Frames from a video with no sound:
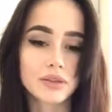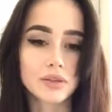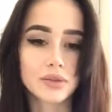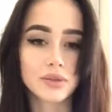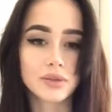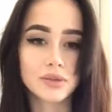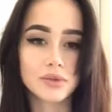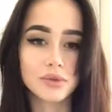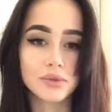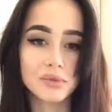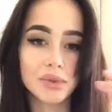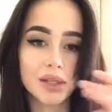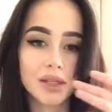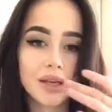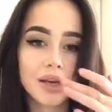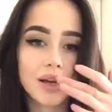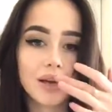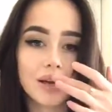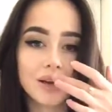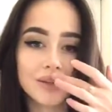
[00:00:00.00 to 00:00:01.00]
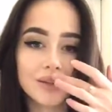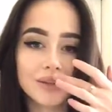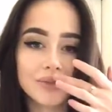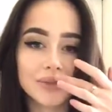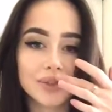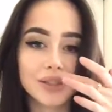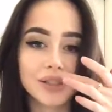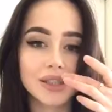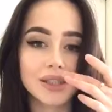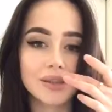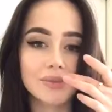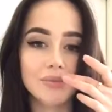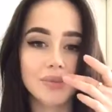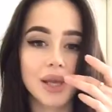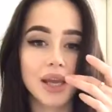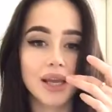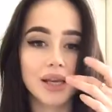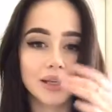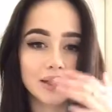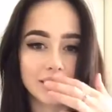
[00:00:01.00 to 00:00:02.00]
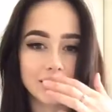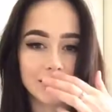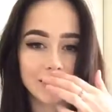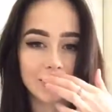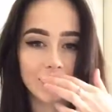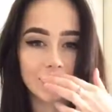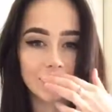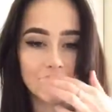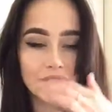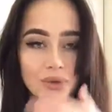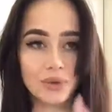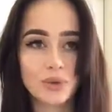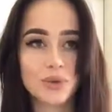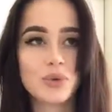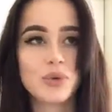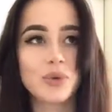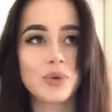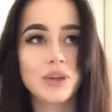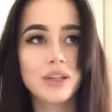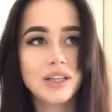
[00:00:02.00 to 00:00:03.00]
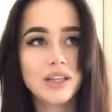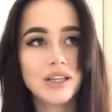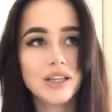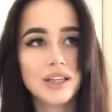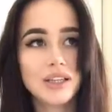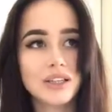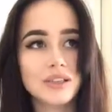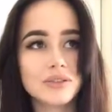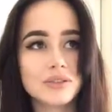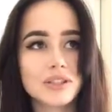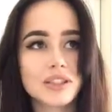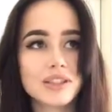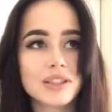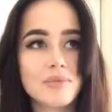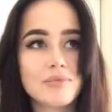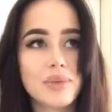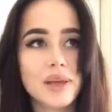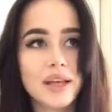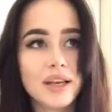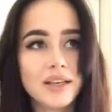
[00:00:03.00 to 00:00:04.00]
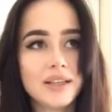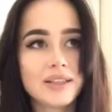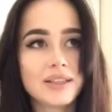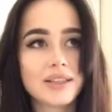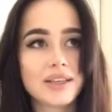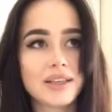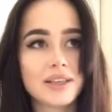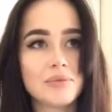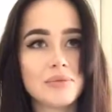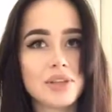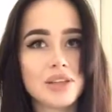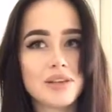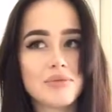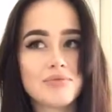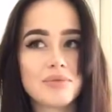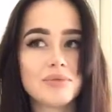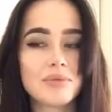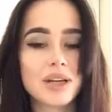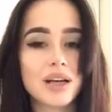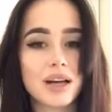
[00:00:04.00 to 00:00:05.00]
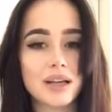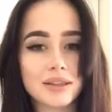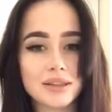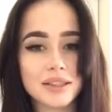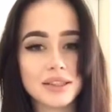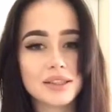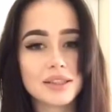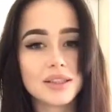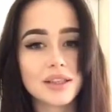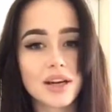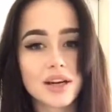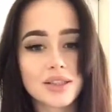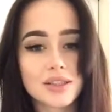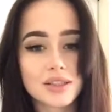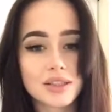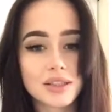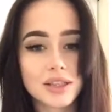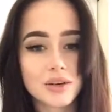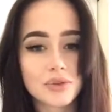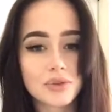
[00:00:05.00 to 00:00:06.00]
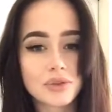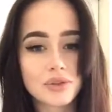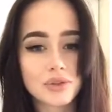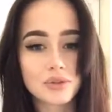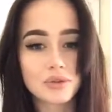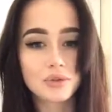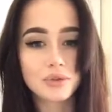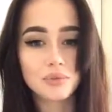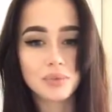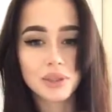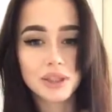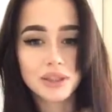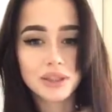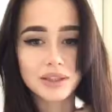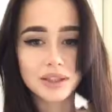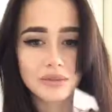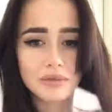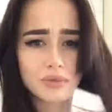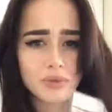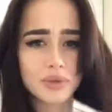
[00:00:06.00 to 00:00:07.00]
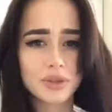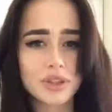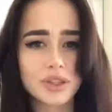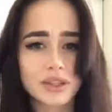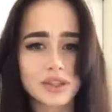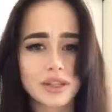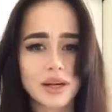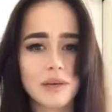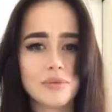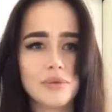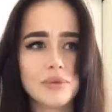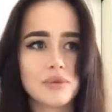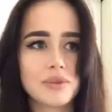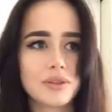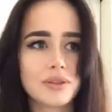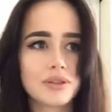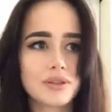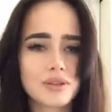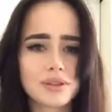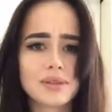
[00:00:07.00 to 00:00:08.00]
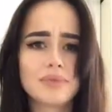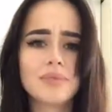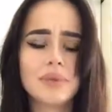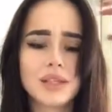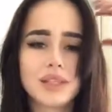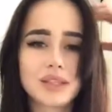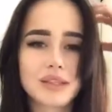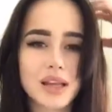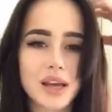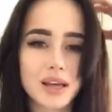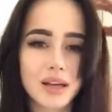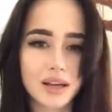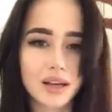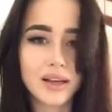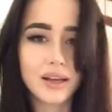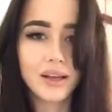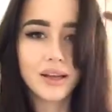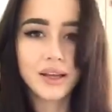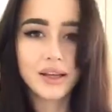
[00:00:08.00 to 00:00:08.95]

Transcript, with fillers: То есть у меня они вот здесь беленькие вверху. И вот это беленькое мне помогает. Если раньше я очень глупила, там фотки сравнивают мои старые,